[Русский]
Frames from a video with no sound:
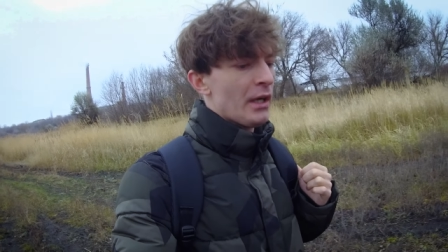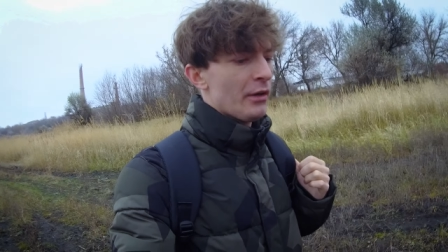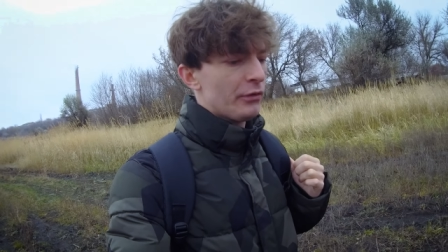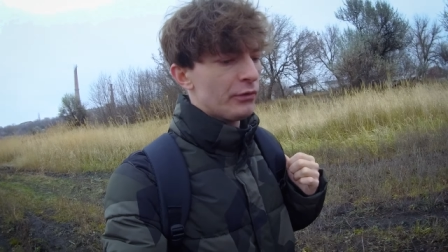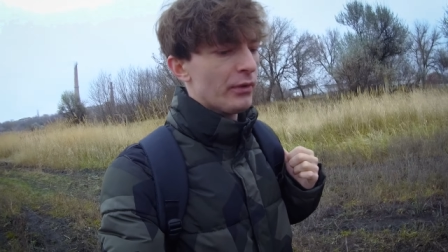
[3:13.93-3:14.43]

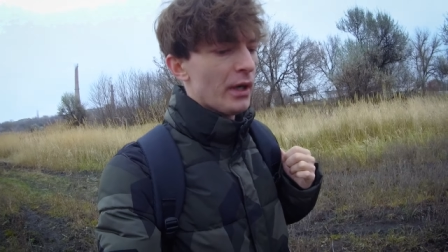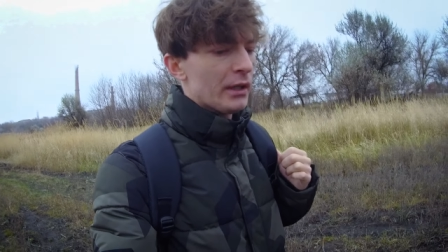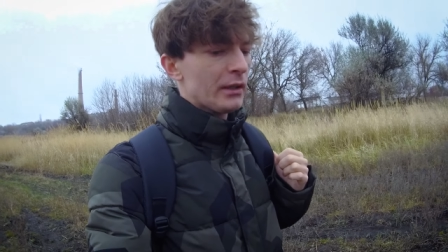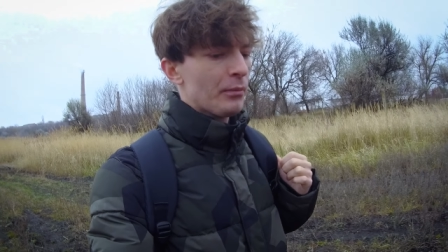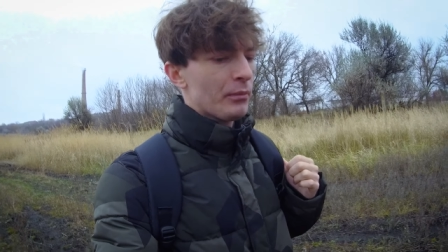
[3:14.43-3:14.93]

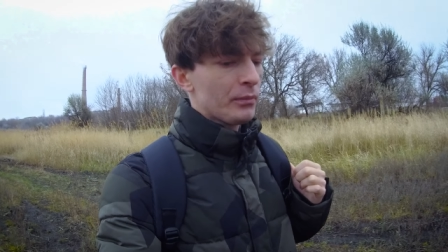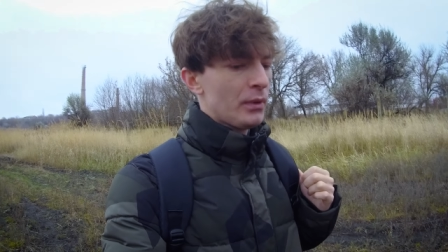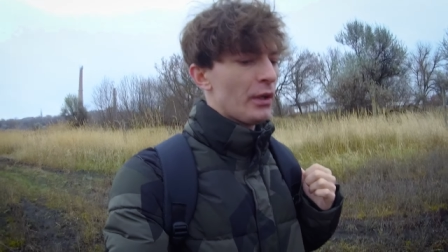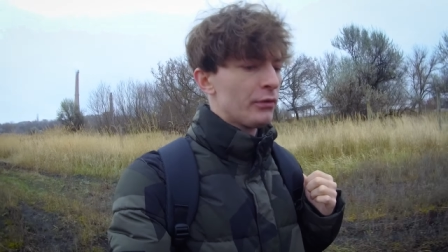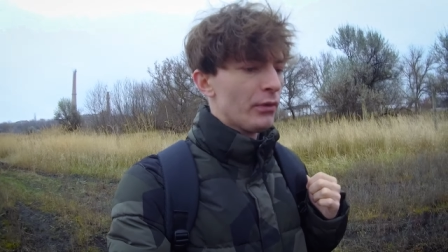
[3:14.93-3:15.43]
F2, там
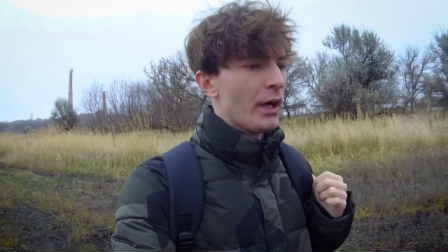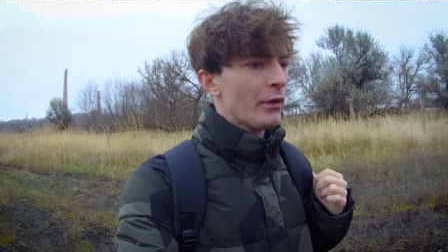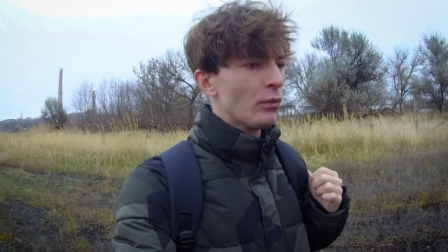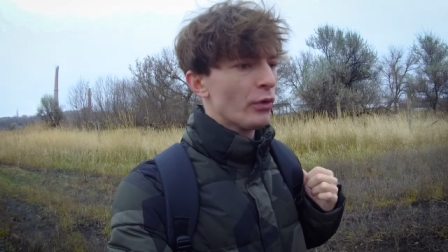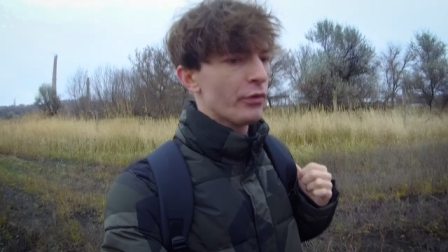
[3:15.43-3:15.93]
F2 и
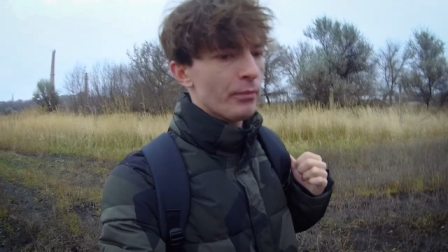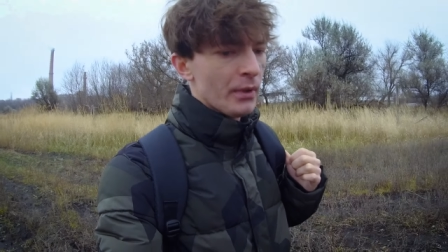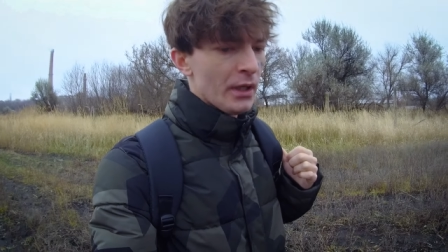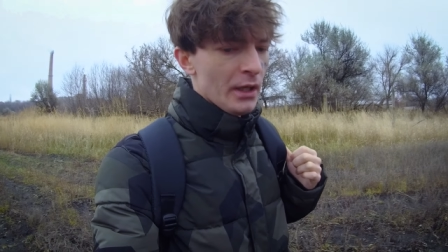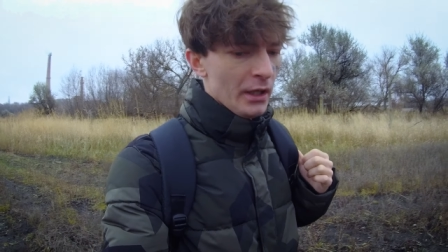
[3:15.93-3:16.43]
8
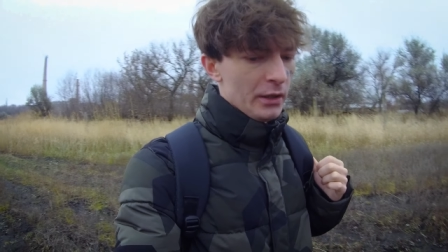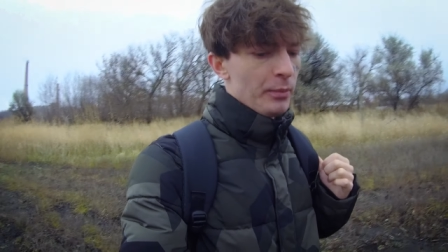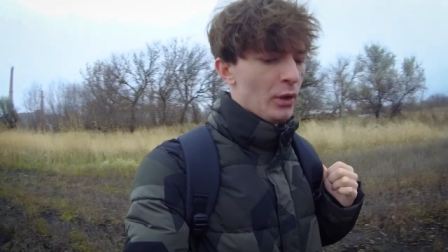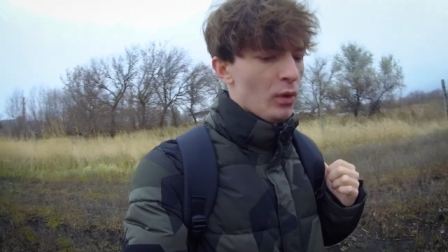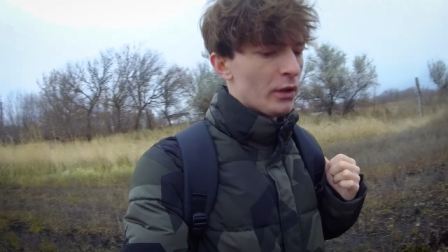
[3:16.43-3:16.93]
это
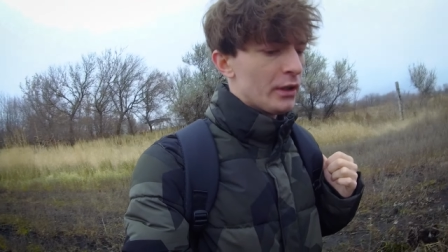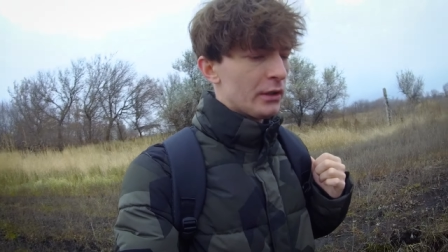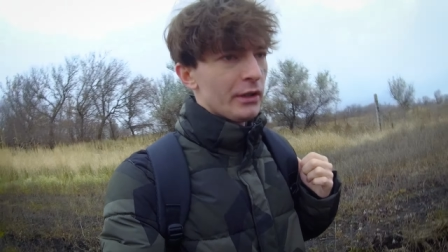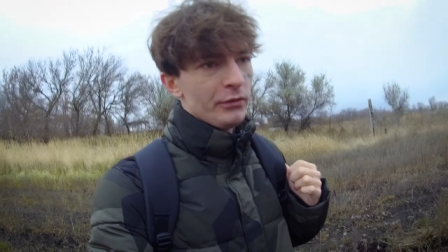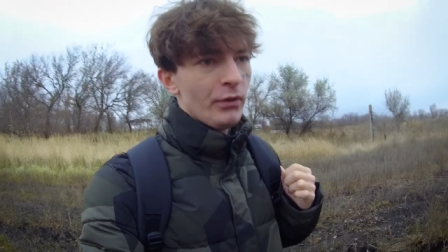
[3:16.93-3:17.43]
прикольно, да,
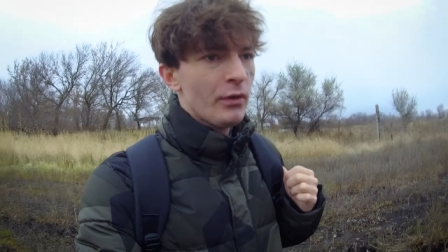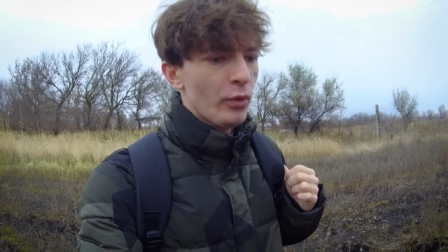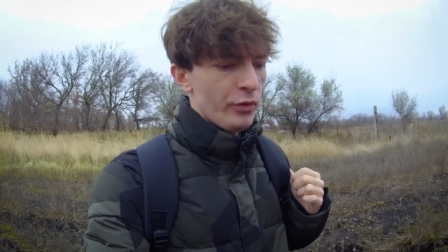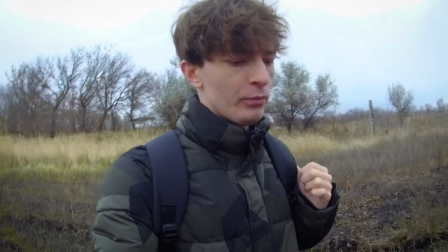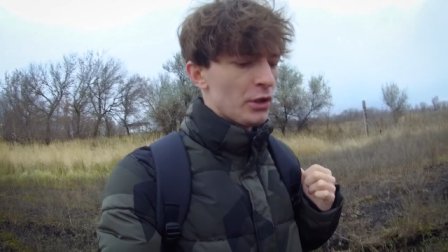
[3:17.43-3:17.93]
на
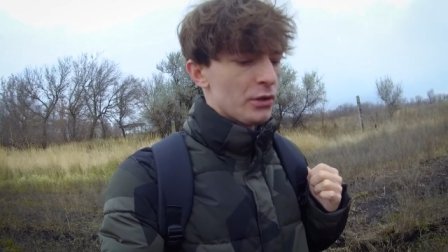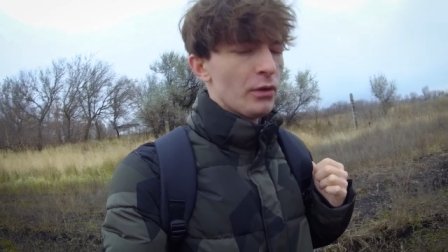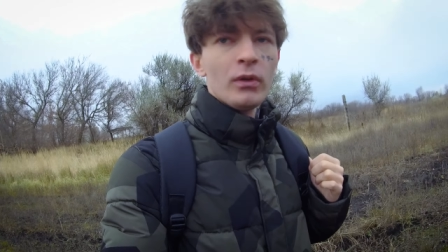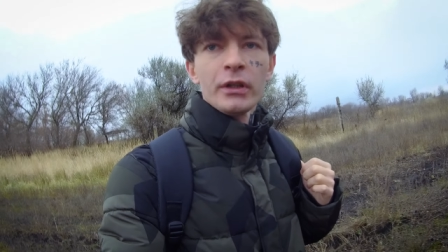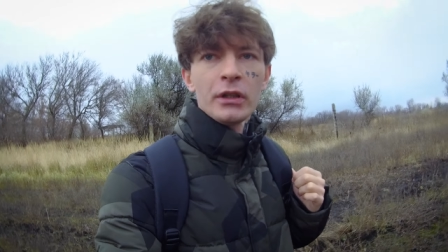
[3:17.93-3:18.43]
f2.8 даже
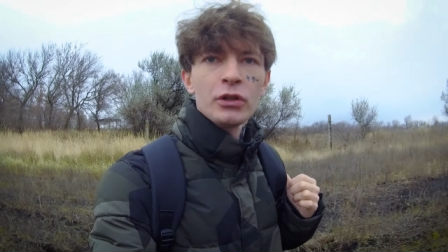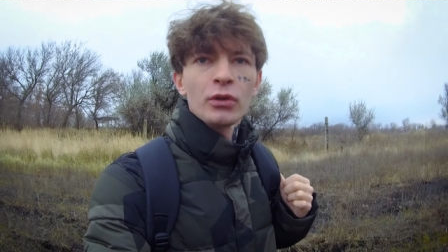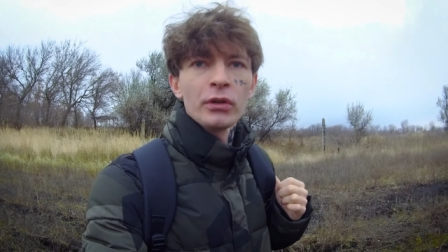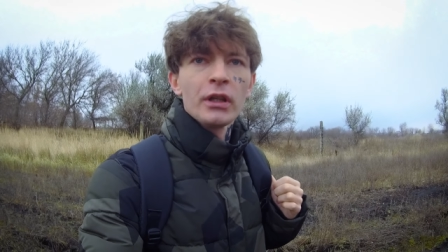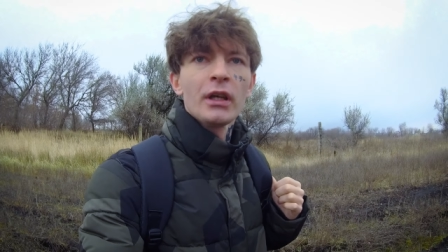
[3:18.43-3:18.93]
довольно-таки
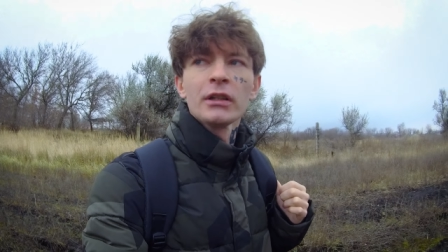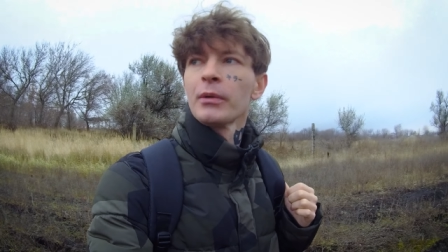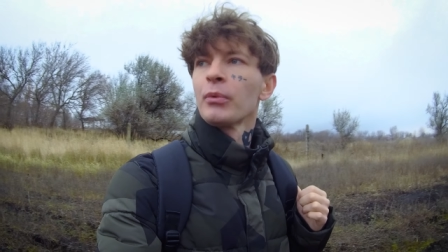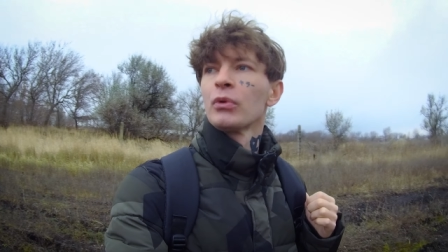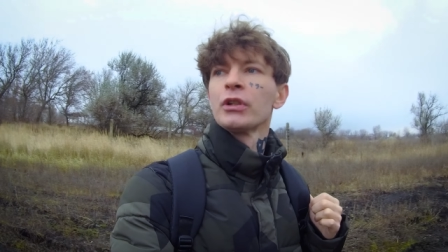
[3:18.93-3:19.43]
четкие
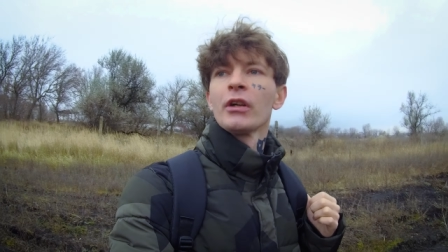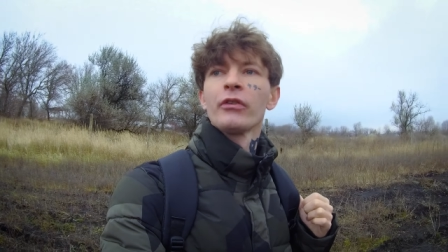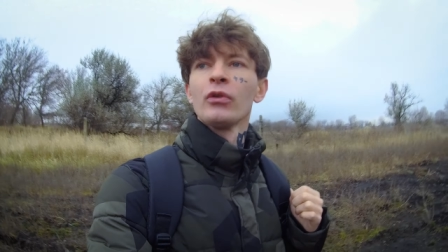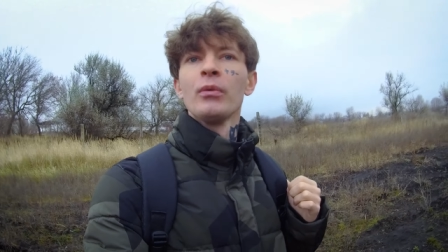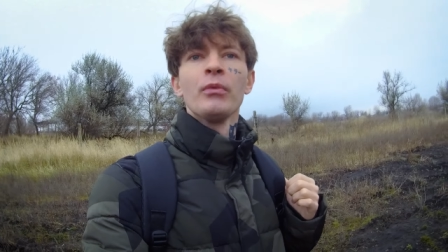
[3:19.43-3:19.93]
кадры
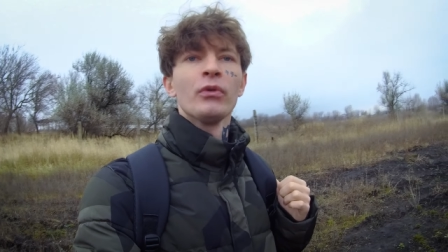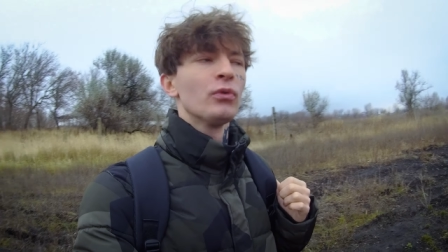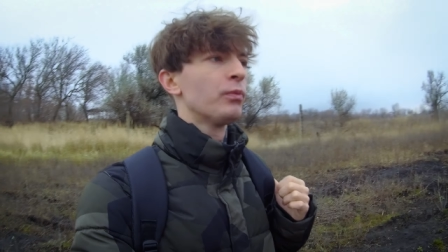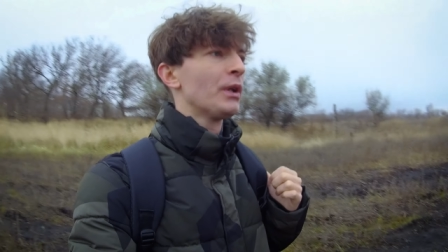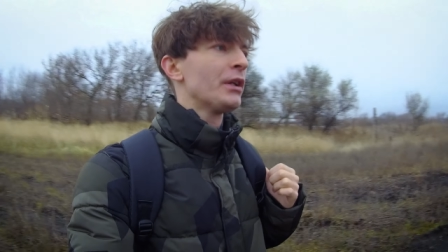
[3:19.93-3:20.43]
получаются, ну, имею в
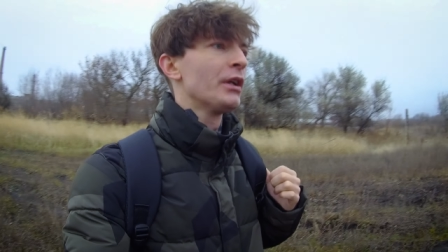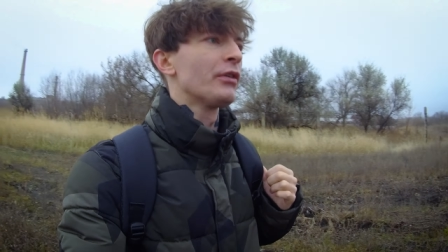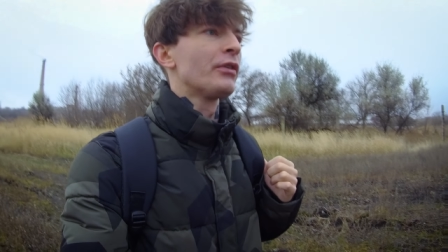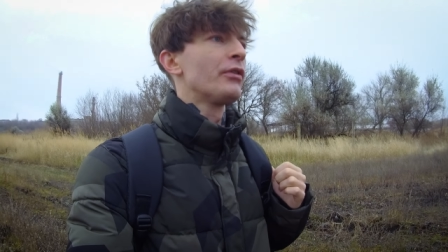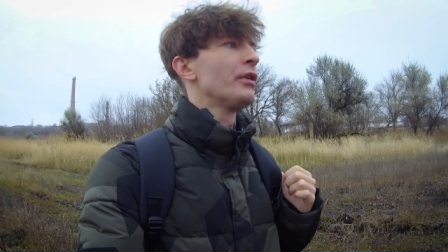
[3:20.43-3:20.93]
виду в плане
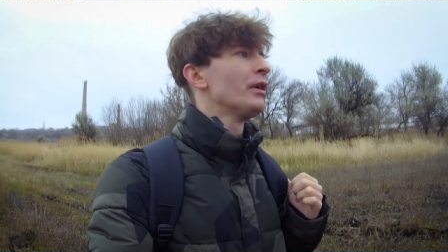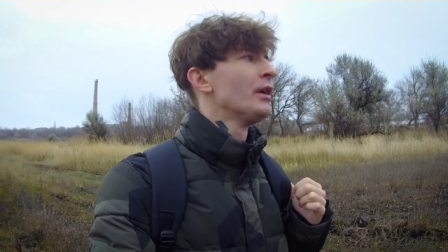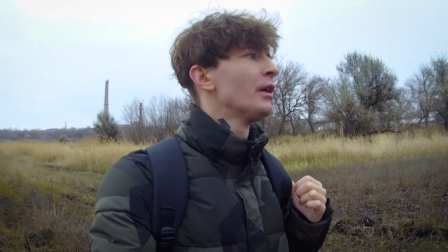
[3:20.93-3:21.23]
резкости.